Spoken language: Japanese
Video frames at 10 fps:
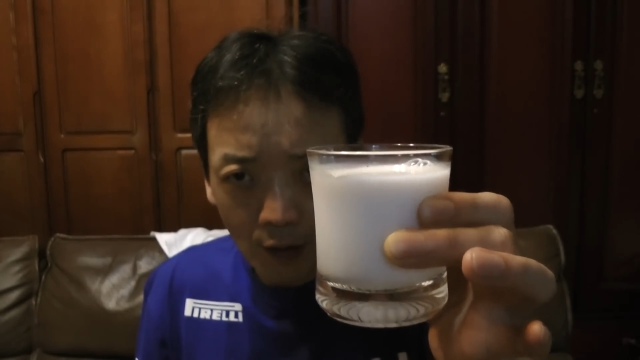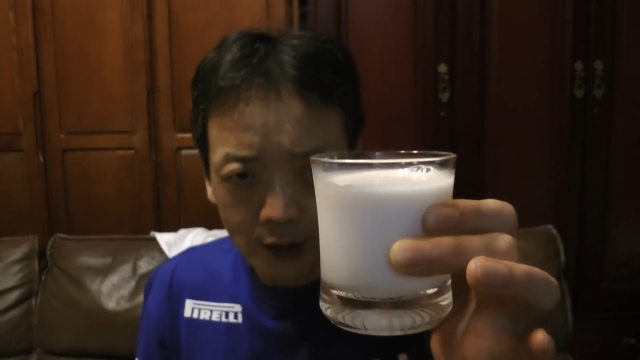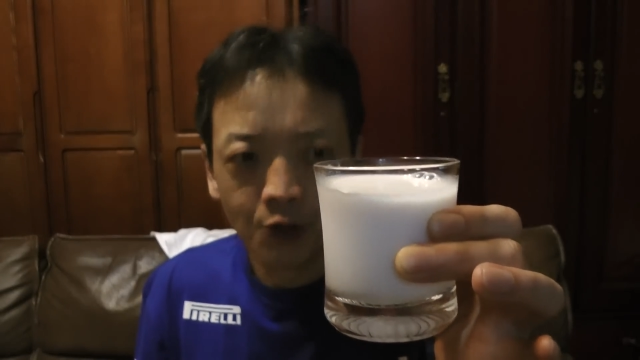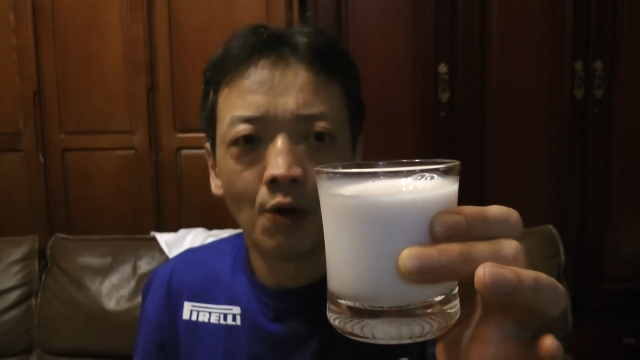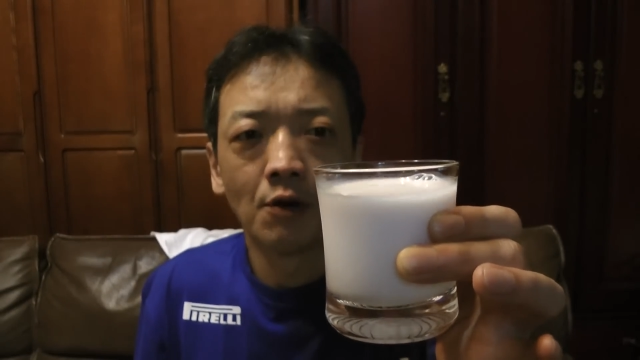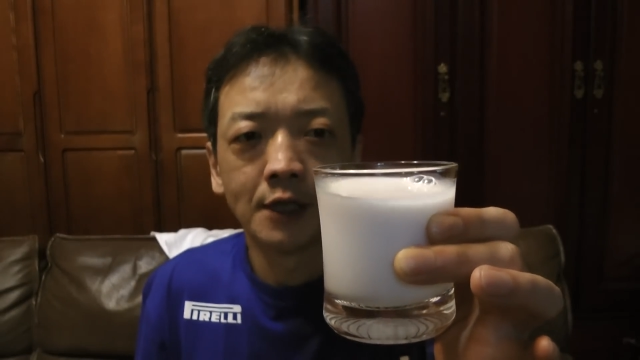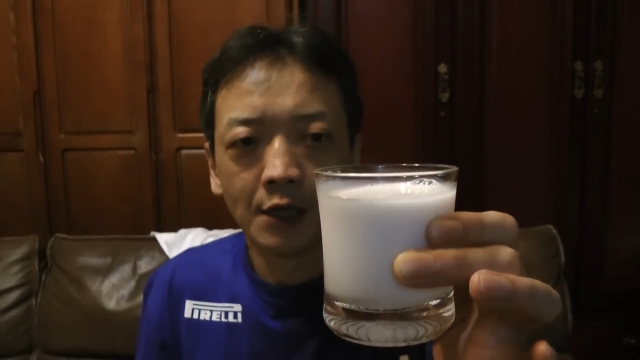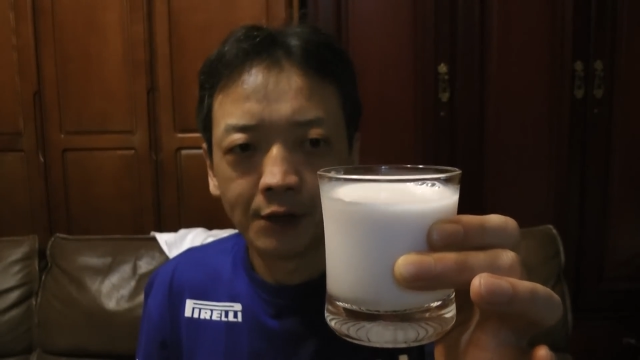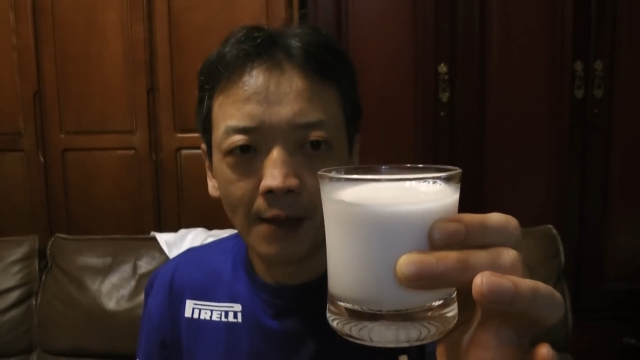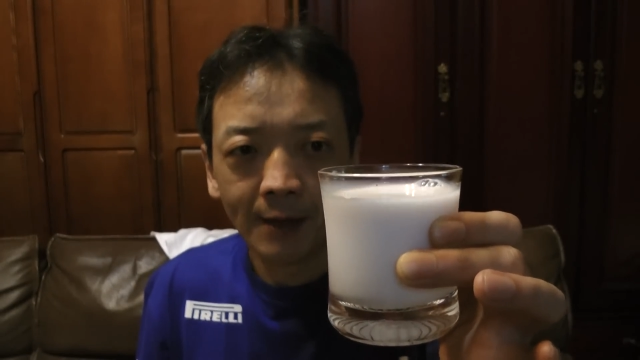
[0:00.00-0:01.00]
お味の方
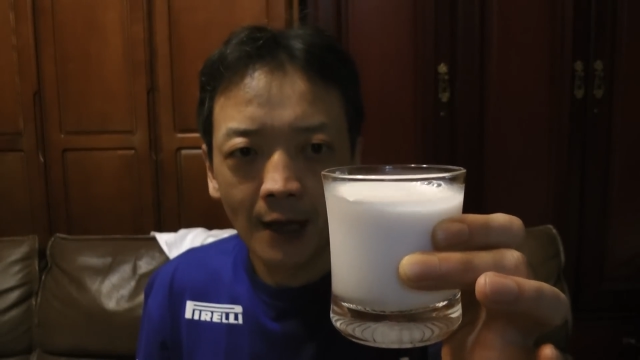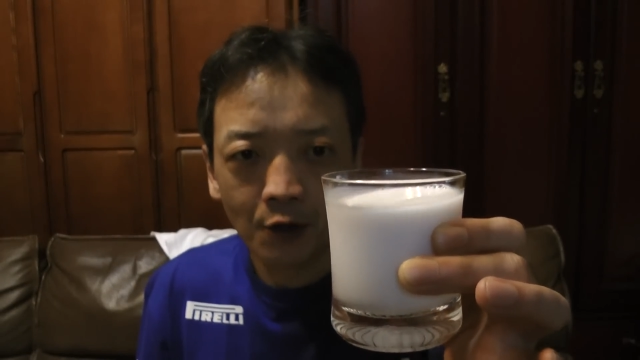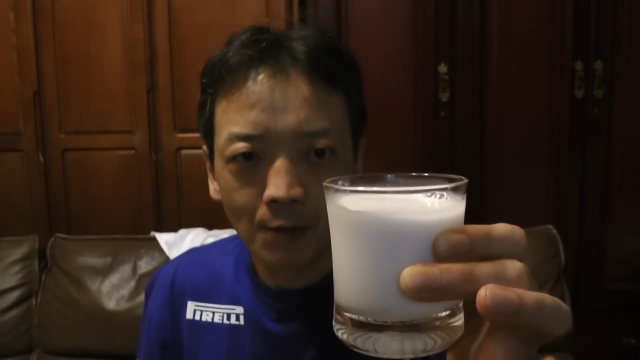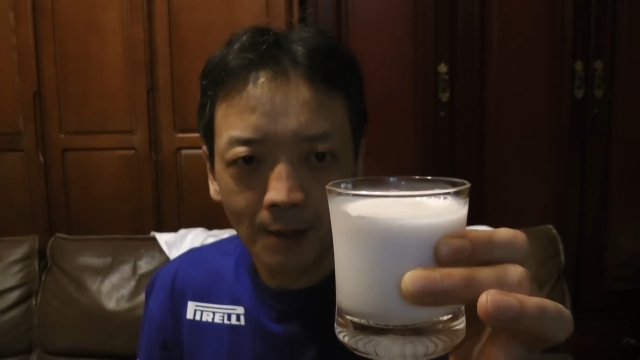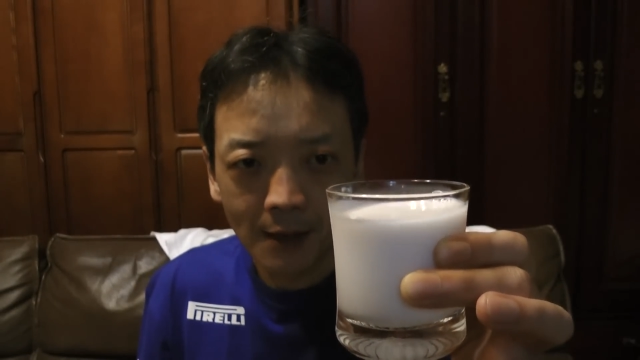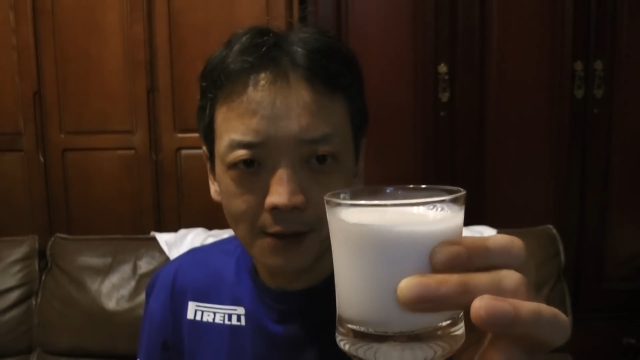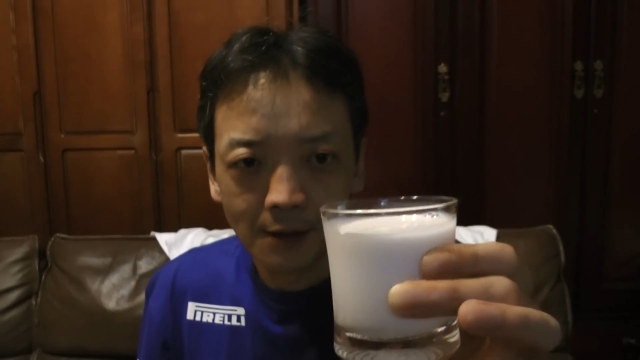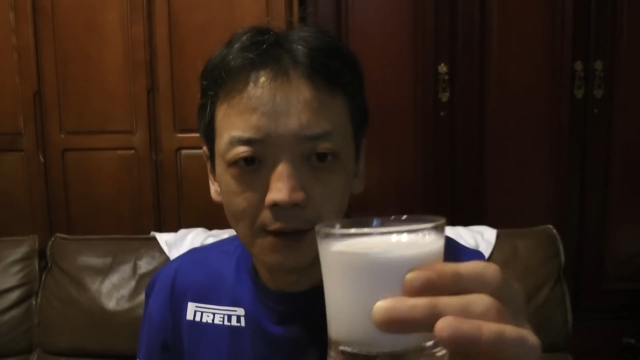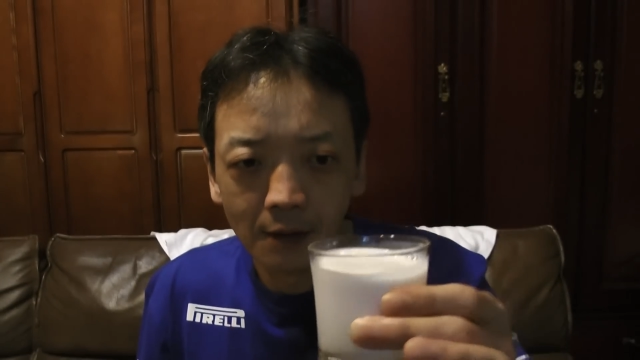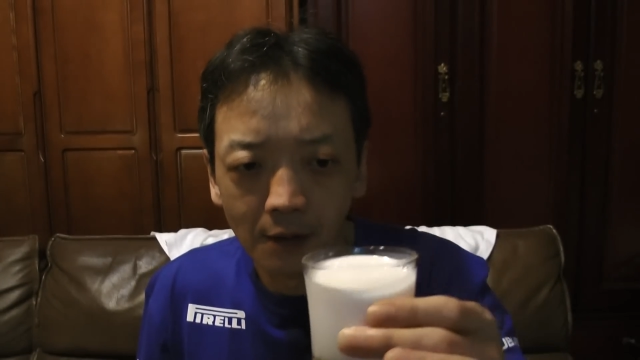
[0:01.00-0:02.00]
チェックしてみたいと思います